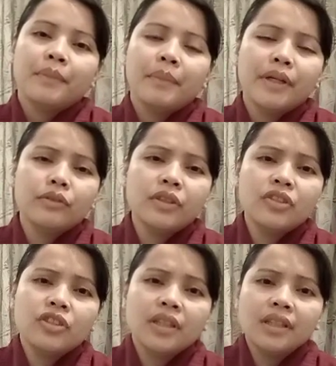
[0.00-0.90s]
meron
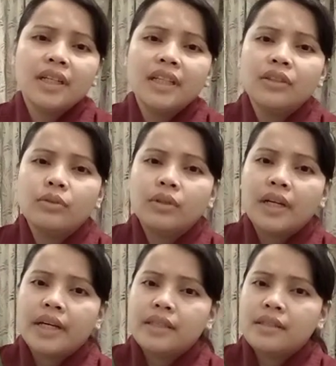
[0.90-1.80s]
din siyang ganito
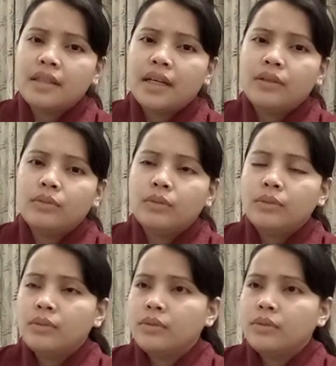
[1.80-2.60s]
guys na ano,